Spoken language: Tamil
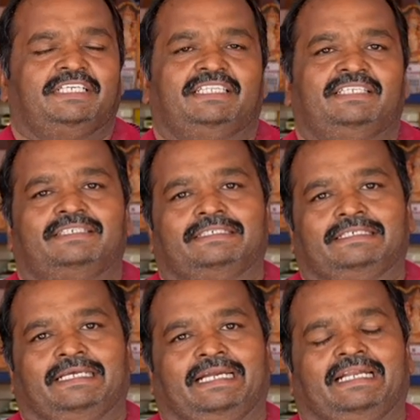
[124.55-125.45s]
சேர்த்து
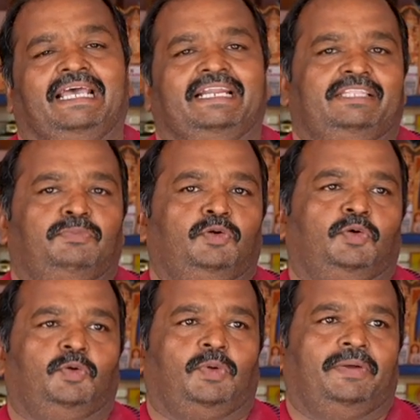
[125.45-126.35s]
எட்டாயிரத்தி
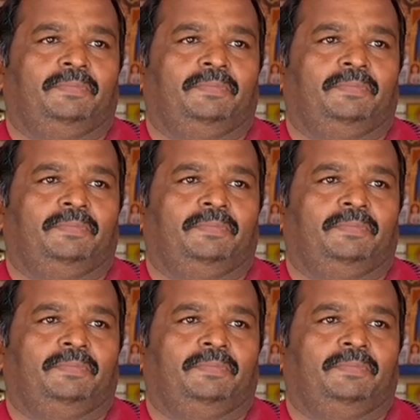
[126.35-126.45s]
முந்நூறுரூவா